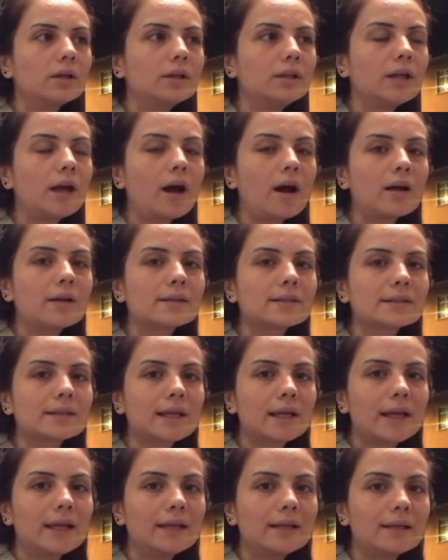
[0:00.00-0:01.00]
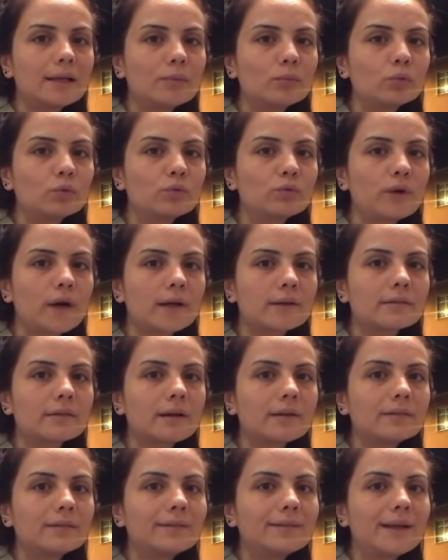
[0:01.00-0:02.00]
ne alsa eline
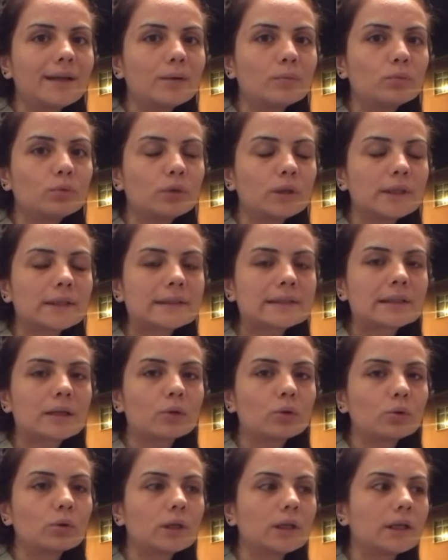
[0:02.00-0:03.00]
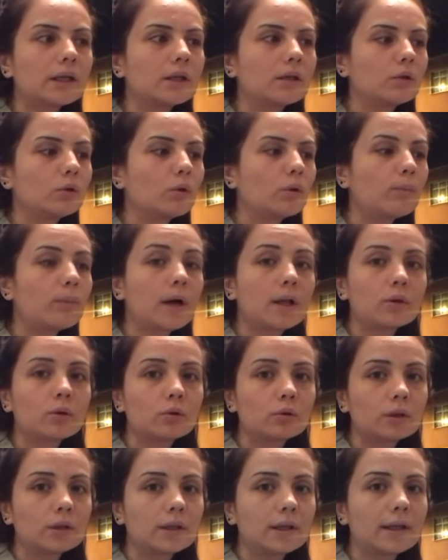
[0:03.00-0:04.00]
mutfaktan direkt buraya salona geliyor.
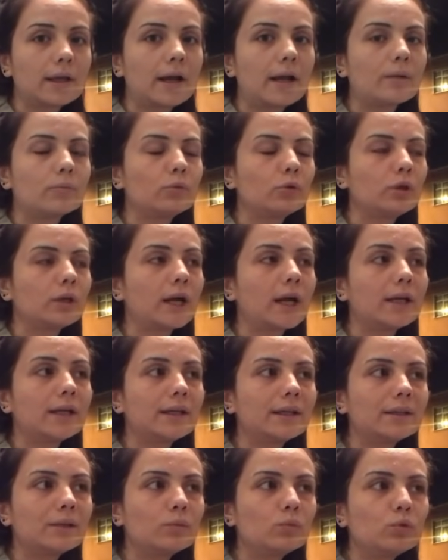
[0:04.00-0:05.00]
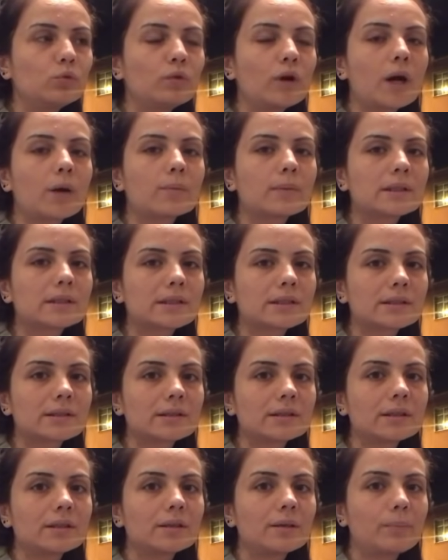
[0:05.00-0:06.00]
Balkona da gelmiyor. Yani ya da mutfak
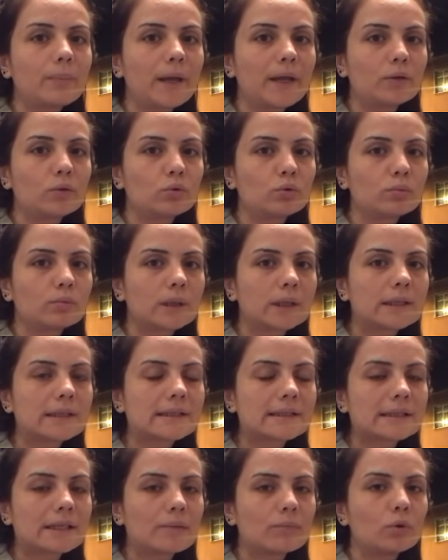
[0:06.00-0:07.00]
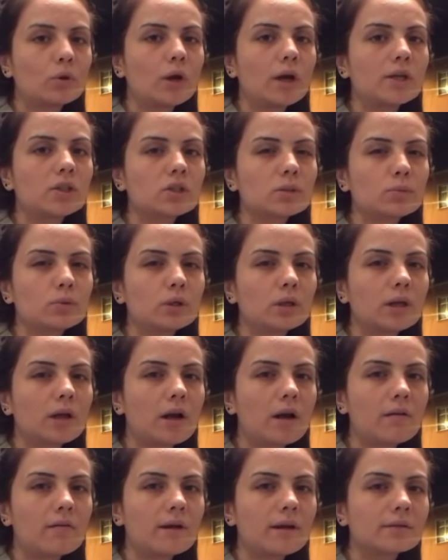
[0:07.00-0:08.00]
masasında da pek durmak istemiyor. Ancak böyle
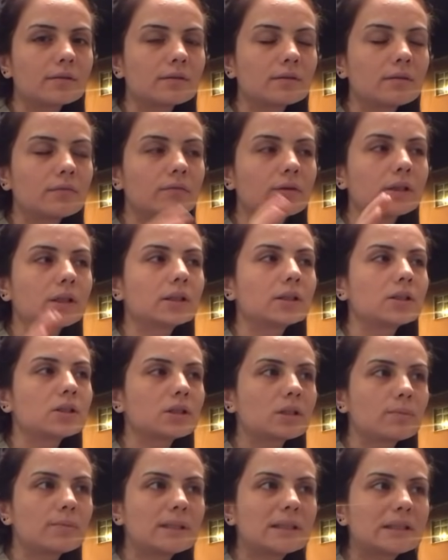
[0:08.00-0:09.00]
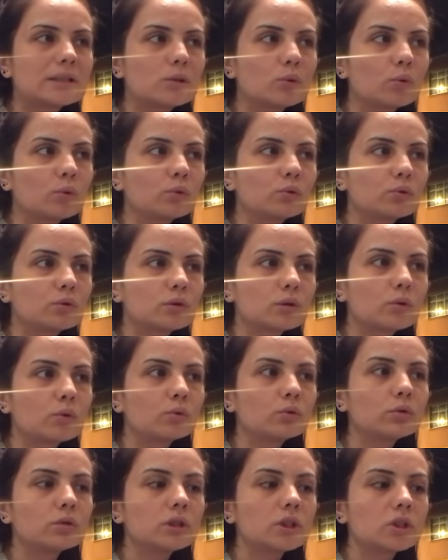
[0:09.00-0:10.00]
kahvaltıda falan işte bizle olursa
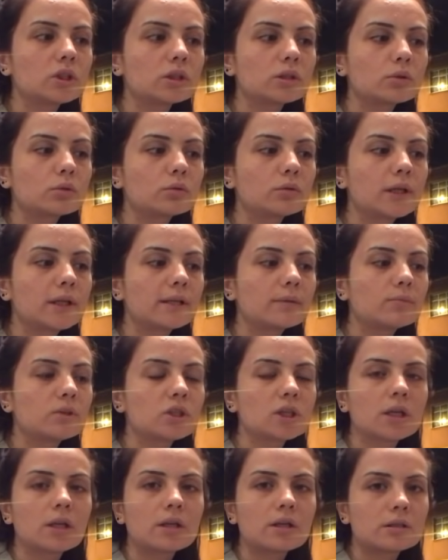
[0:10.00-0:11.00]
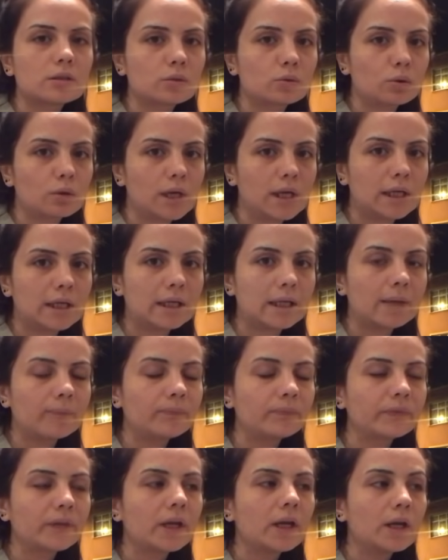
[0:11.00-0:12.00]
onun dışında sürekli bir şeyler istiyor eline.
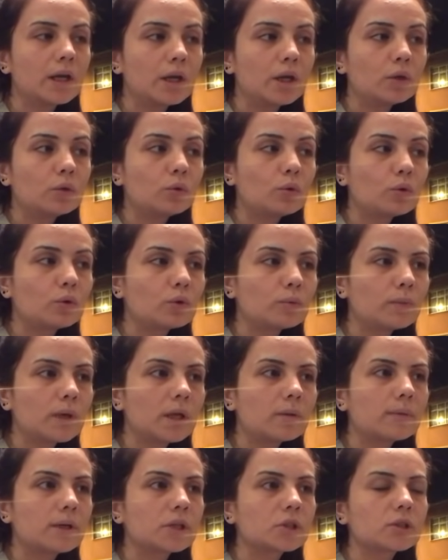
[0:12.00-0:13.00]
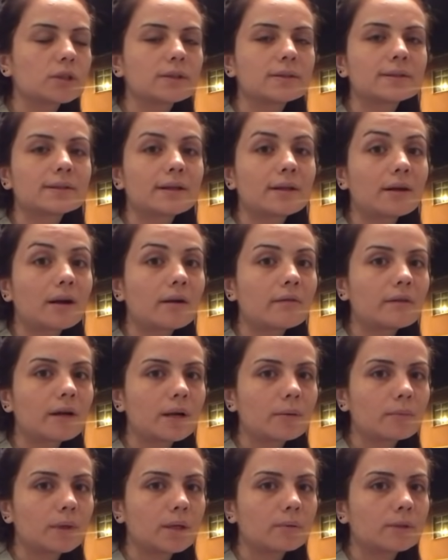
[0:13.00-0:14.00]
Dökmeye başladı, zarar
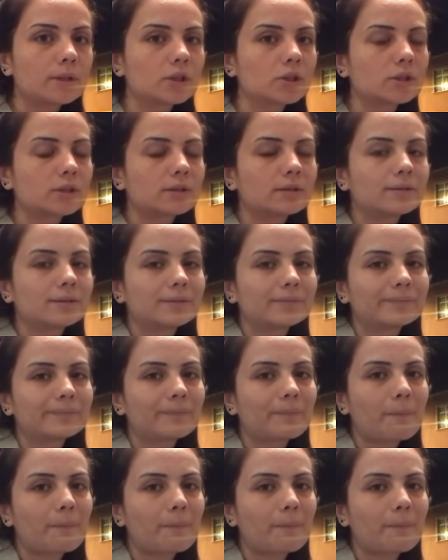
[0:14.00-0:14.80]
vermeye başladı.